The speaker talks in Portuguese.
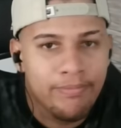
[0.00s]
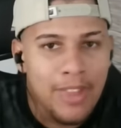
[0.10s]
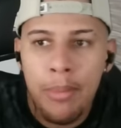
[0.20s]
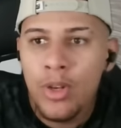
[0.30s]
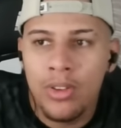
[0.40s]

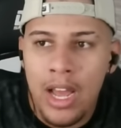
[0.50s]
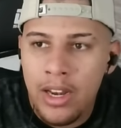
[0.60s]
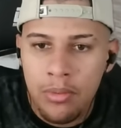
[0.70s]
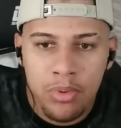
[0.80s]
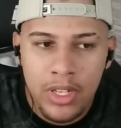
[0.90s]
tá
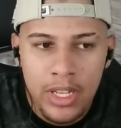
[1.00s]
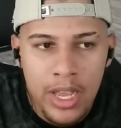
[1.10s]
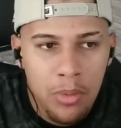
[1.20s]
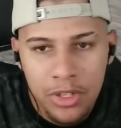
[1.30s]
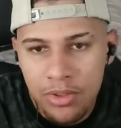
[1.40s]
bilionário, porque
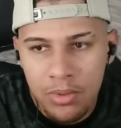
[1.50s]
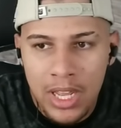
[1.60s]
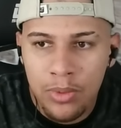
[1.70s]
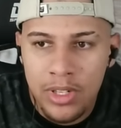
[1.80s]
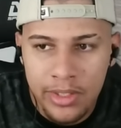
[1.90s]
realmente não
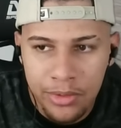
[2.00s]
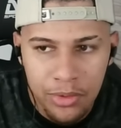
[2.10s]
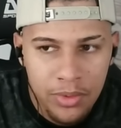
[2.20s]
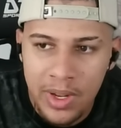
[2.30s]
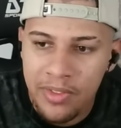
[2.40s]
quer atualizar o
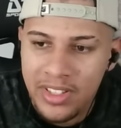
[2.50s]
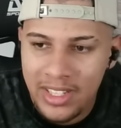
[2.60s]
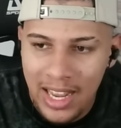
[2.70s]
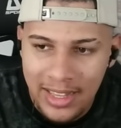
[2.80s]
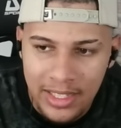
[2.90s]
jogo, não quer
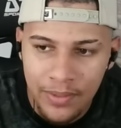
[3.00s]
fazer nada.